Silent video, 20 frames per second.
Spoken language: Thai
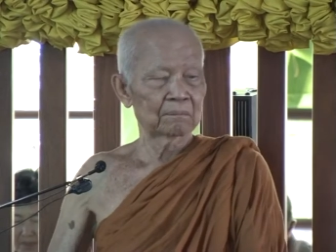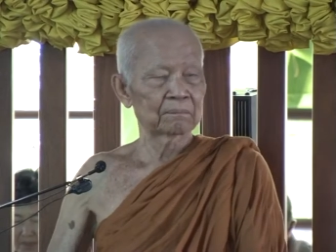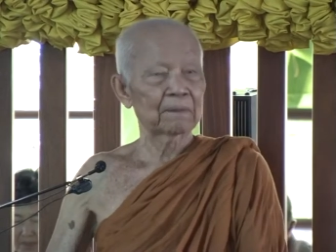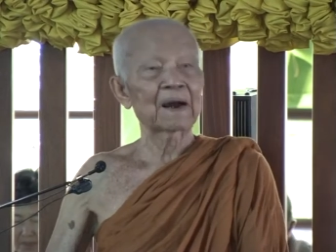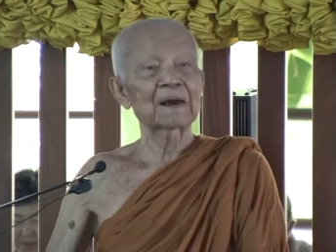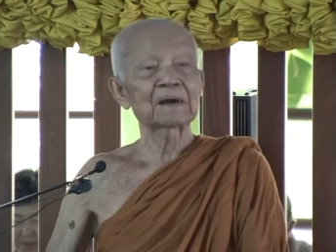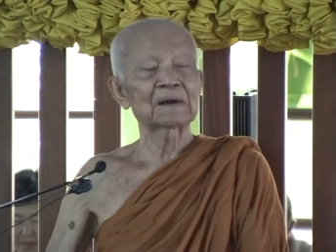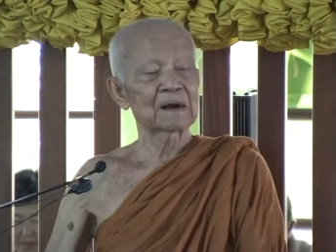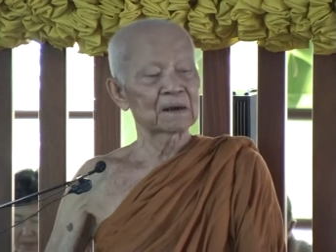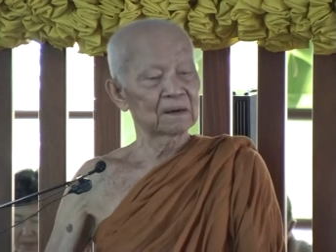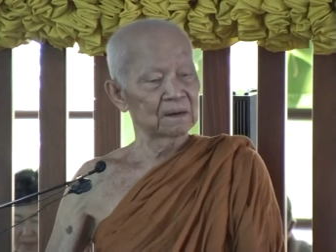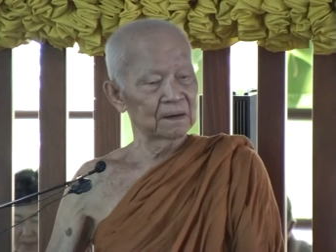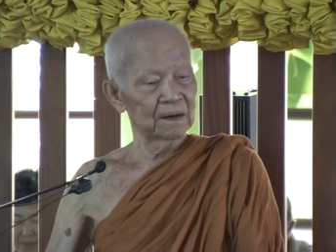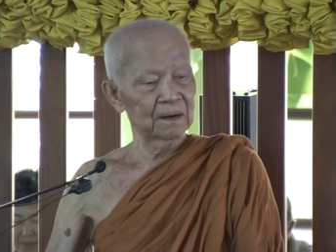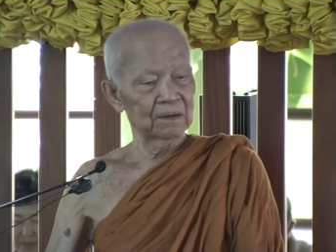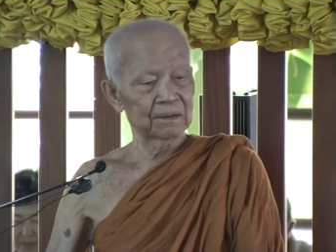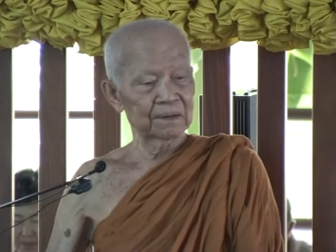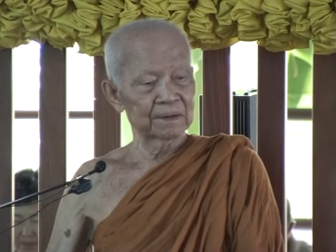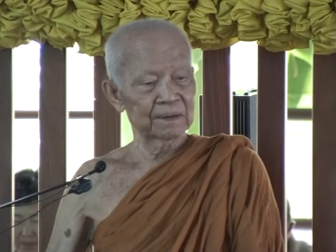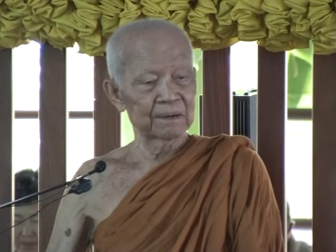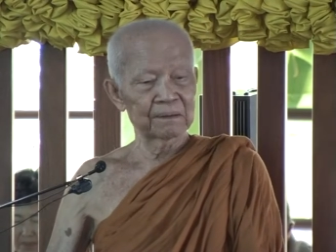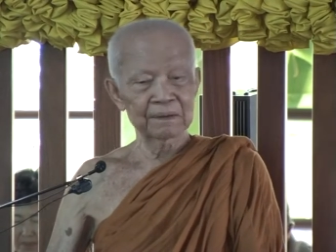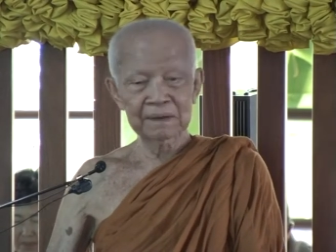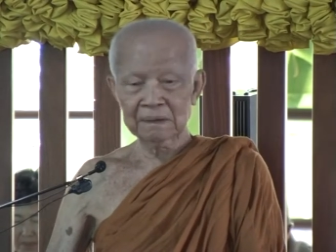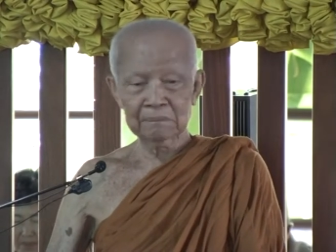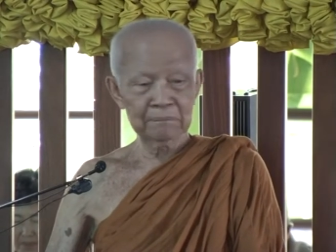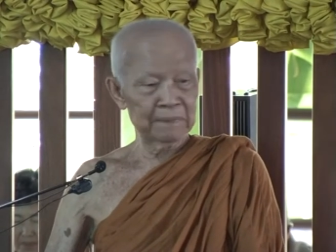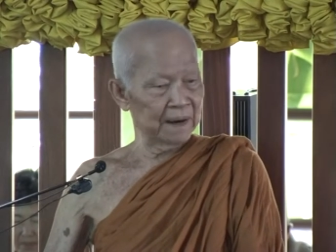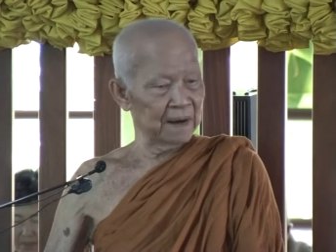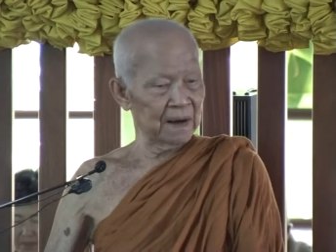ไปเรื่อยๆเเดี๋ยว
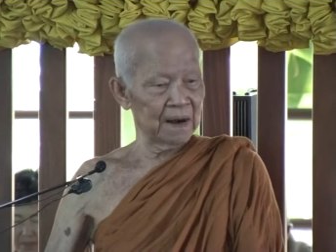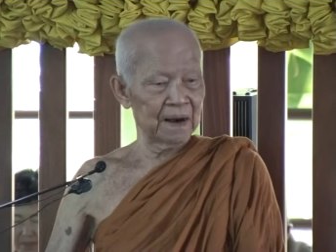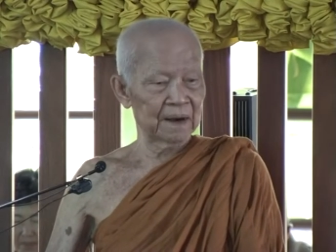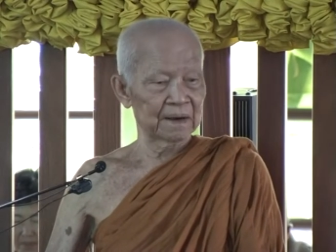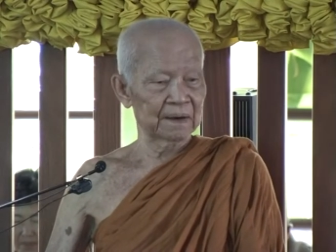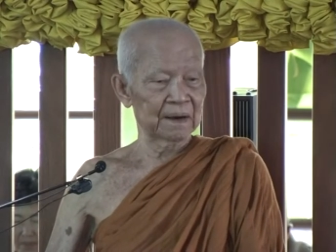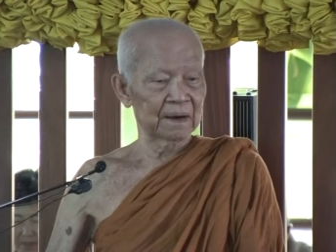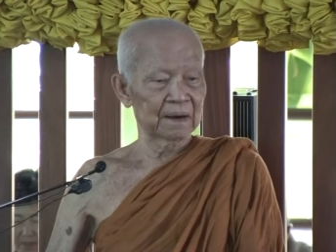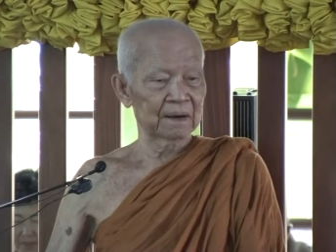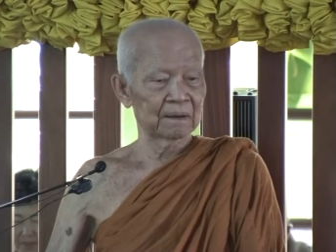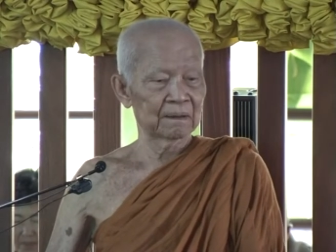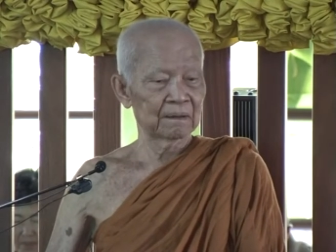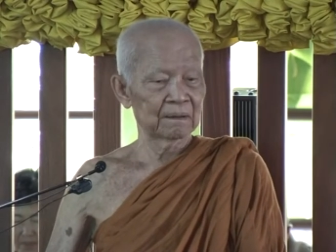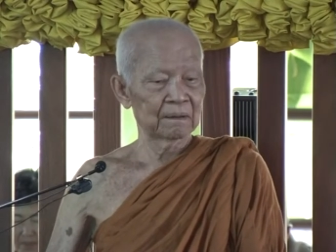นี้ไม่ได้นะ